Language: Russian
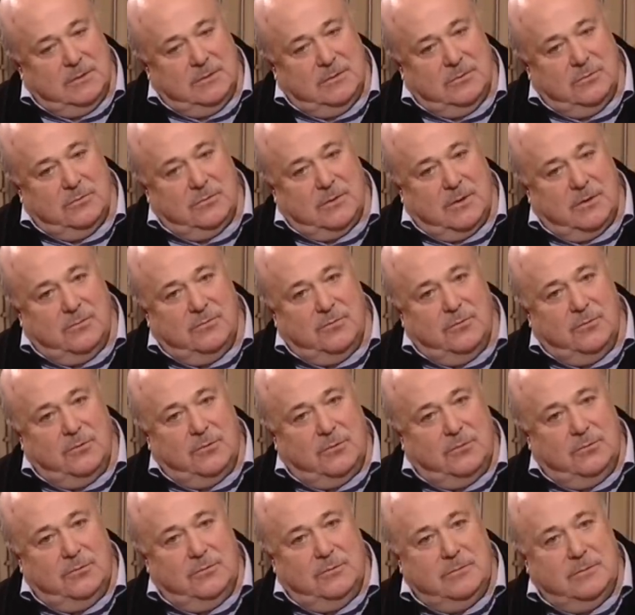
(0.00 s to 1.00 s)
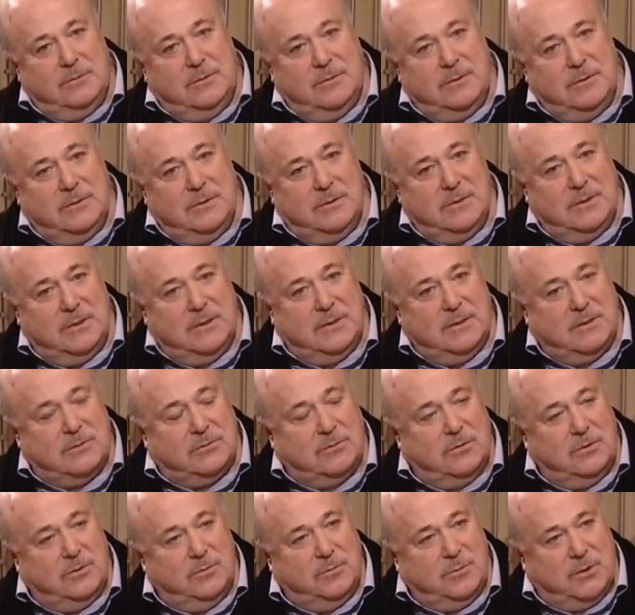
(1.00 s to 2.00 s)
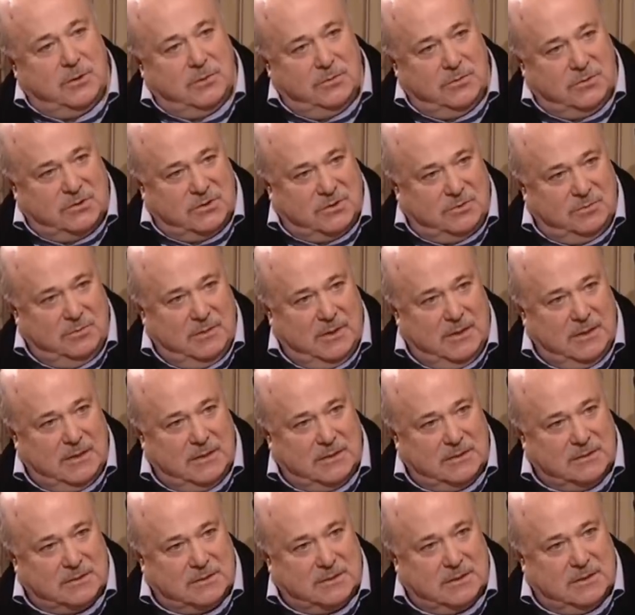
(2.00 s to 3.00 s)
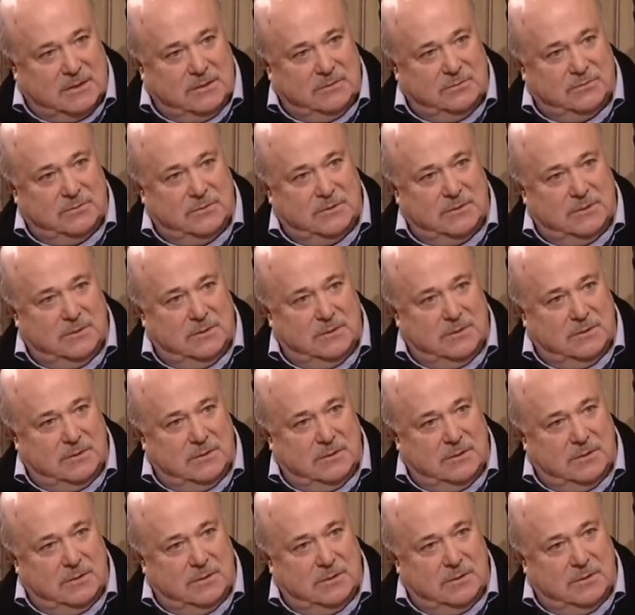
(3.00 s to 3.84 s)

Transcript: уговору э, Анатолий Миронович Смелянский. Ну, у вас все-таки